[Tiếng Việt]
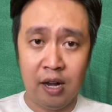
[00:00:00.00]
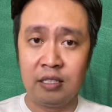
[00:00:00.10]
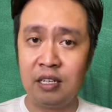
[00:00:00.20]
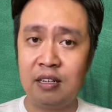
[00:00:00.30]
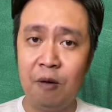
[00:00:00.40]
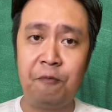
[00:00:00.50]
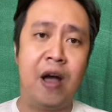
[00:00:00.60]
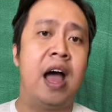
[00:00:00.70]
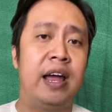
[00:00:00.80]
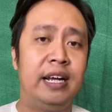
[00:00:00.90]
chứ không
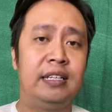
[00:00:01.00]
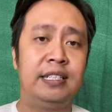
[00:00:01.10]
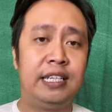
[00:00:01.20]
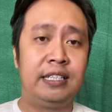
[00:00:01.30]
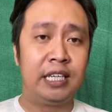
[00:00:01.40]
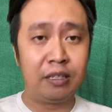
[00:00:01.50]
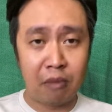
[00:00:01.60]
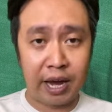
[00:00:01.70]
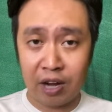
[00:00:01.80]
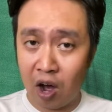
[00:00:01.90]
phải chỉ trình
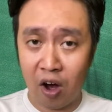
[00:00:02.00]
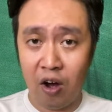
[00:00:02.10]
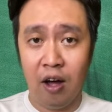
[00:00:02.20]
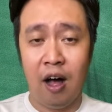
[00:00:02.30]
bày nó